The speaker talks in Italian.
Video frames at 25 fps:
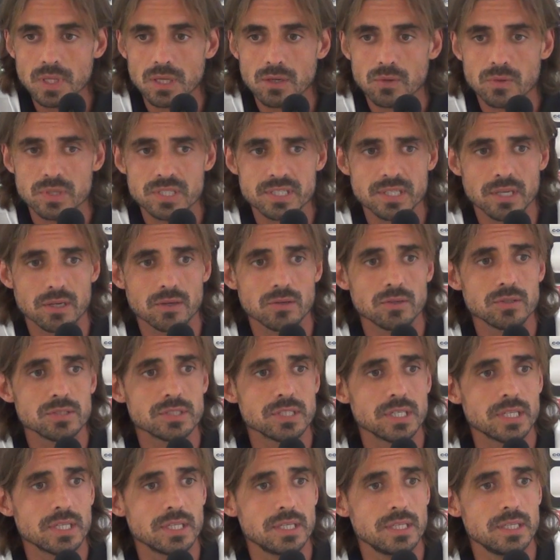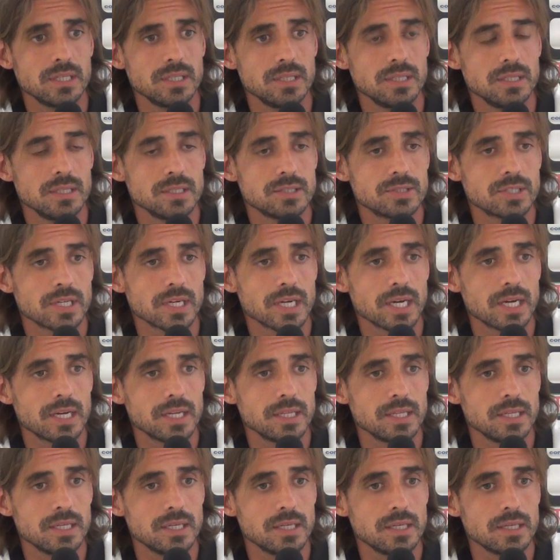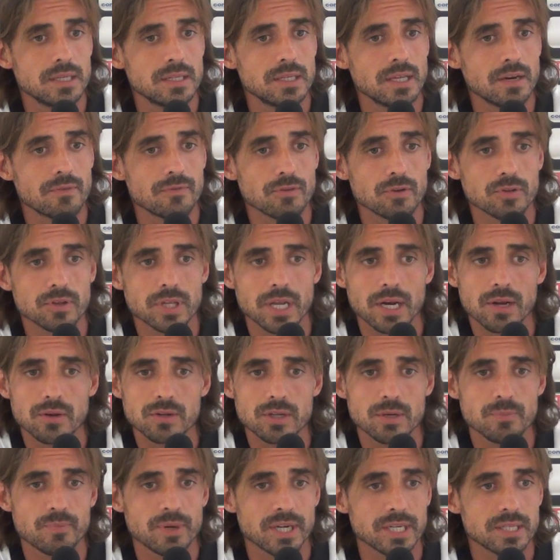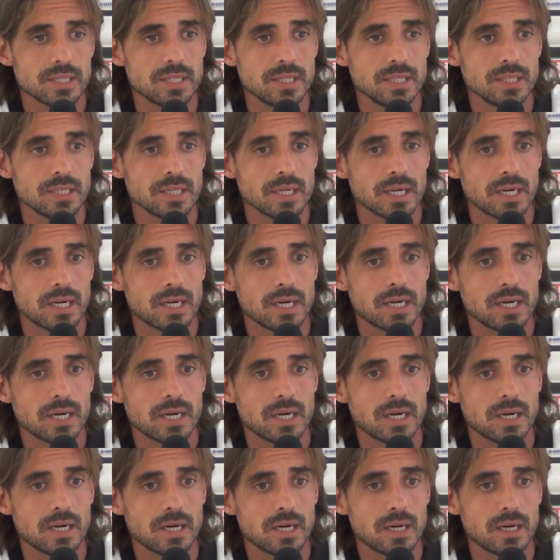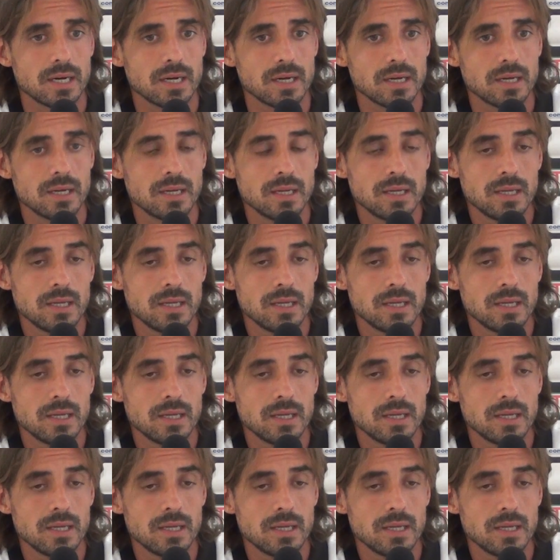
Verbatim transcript: questa, cosa, di, di cercare di, di affrontare ogni partita